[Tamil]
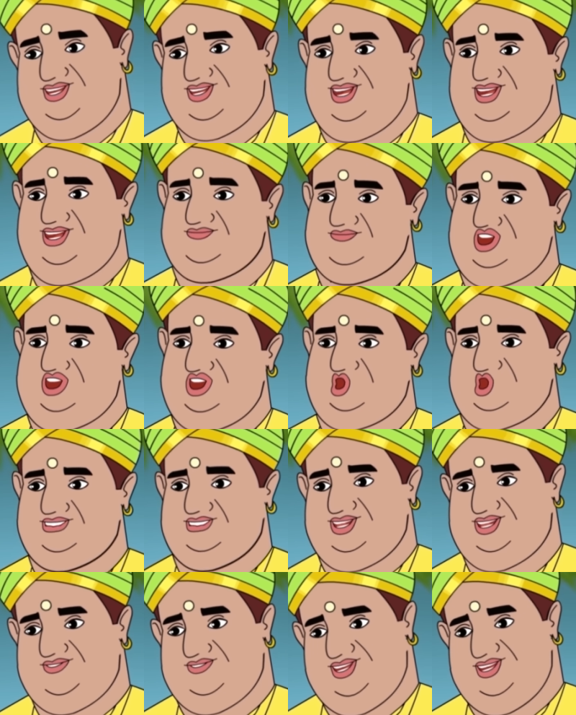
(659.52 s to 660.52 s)
அதுவும் இவ்வளவு
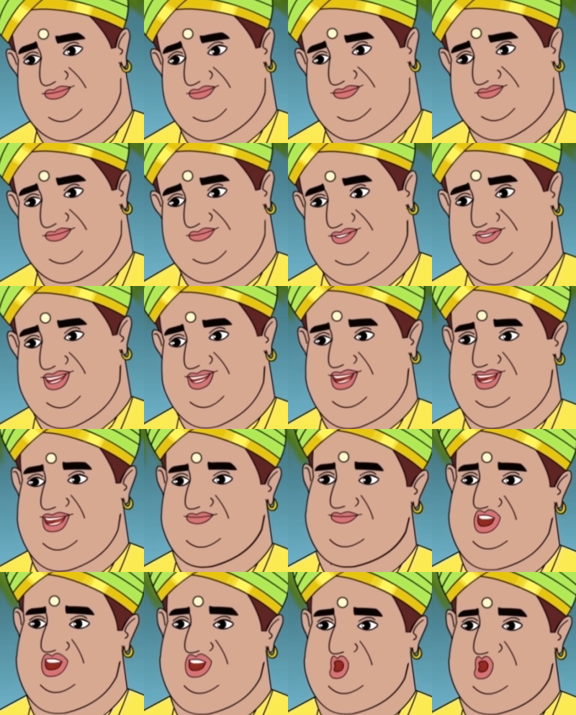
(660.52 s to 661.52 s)
தூரமா
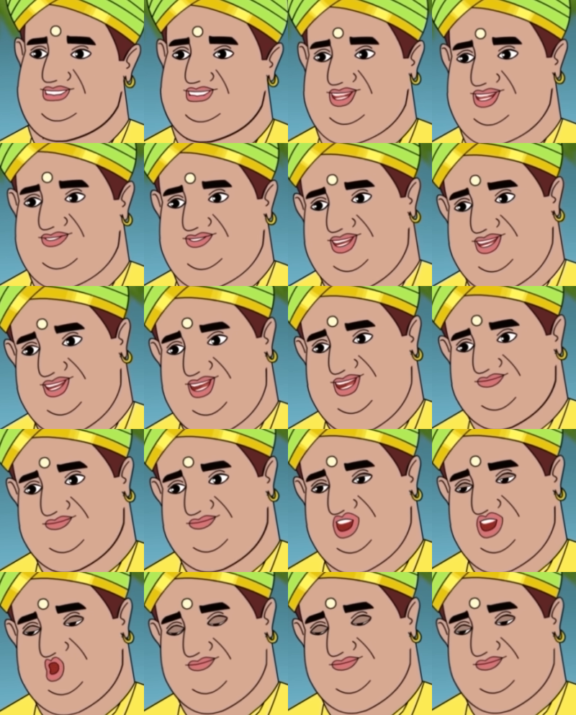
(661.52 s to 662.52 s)
ரொம்ப தூரம் இருக்குதுங்க
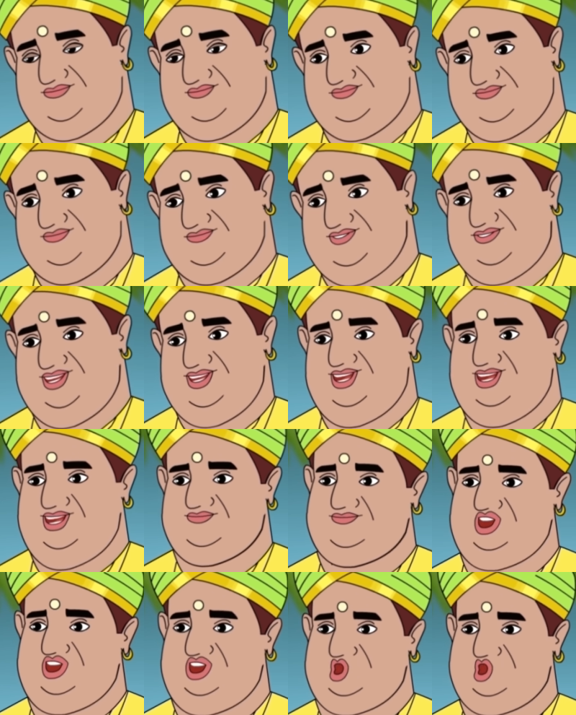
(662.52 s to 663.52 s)
ஐயா அவ்வளவு
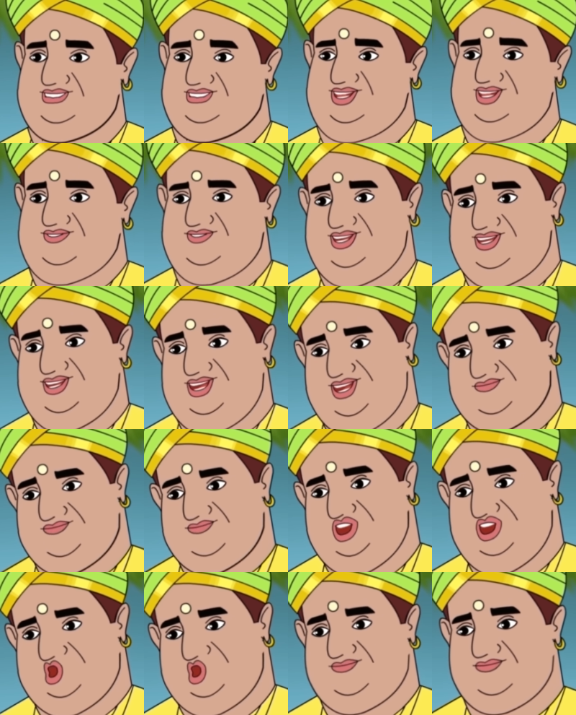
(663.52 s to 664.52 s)
தூரம் என்னால வர
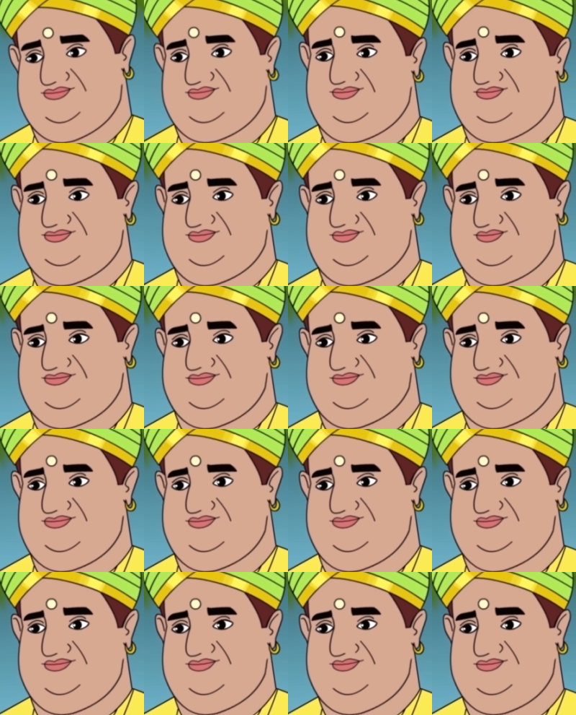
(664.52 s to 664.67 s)
முடியுமா